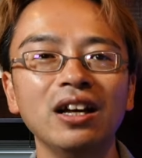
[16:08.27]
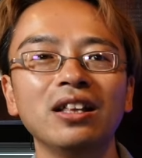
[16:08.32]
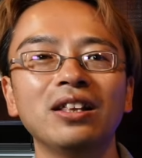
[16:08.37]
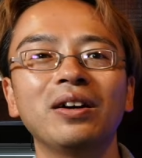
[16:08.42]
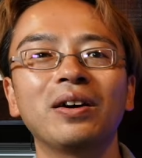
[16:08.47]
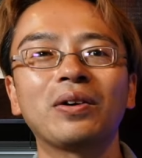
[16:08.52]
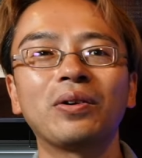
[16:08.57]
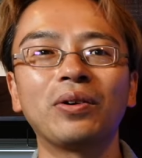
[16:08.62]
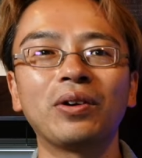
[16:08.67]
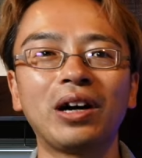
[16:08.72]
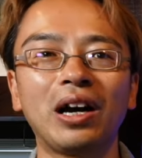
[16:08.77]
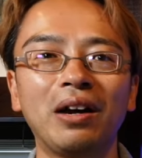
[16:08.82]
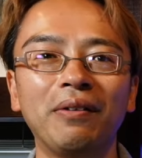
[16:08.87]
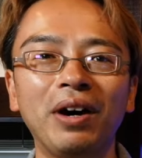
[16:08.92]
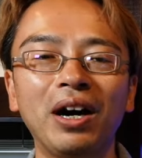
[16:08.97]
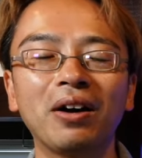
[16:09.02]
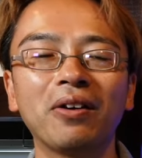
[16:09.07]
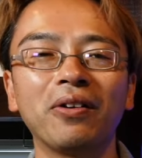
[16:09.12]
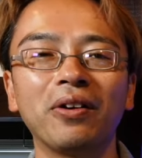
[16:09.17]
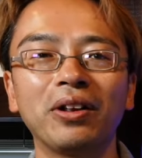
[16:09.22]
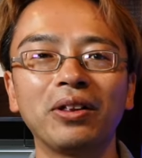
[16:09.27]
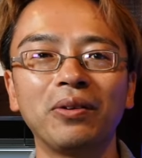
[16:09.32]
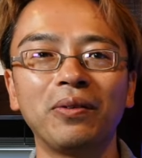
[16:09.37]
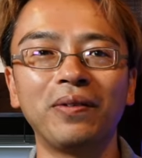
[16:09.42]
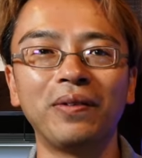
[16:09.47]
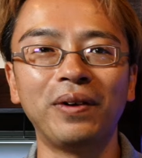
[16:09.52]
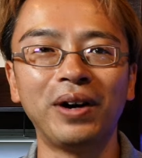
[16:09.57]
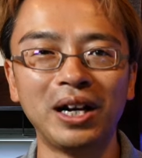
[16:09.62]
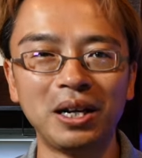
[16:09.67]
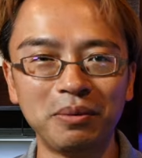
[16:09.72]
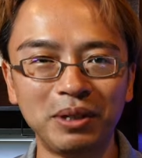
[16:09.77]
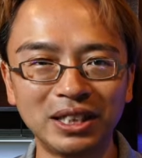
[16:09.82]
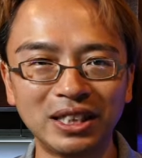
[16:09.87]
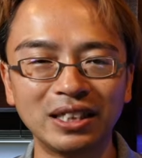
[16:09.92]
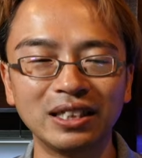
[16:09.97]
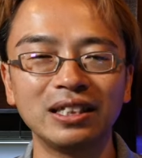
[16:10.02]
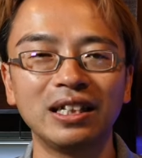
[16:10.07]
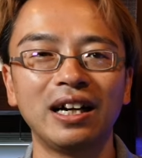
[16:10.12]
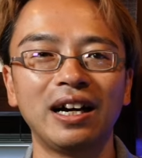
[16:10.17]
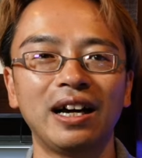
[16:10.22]
では今回はこれで終わりま
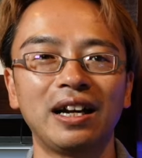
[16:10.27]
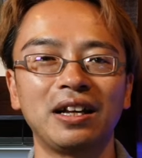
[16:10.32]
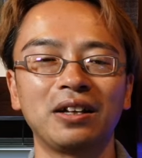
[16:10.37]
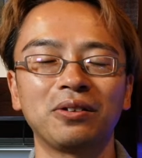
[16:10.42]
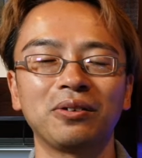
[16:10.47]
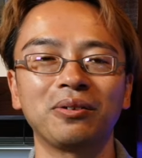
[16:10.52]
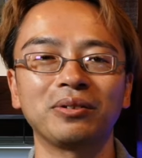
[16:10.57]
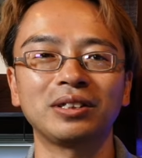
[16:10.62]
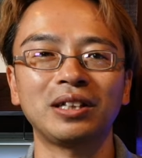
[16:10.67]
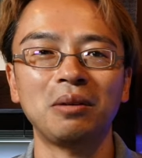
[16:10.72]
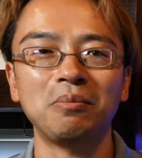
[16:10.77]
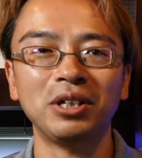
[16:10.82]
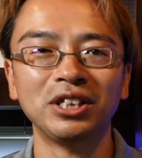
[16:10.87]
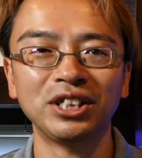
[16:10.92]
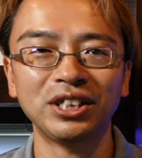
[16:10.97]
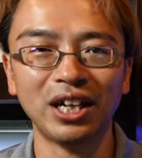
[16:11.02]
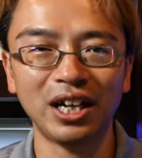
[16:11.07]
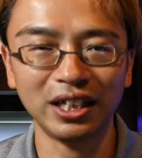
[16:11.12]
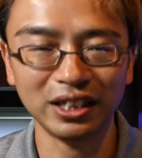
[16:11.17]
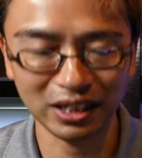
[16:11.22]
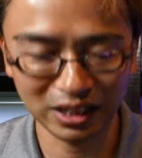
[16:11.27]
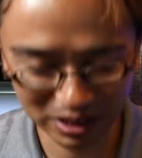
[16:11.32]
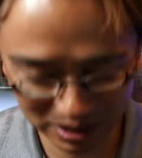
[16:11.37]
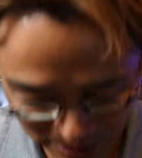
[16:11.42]
すありがとうございました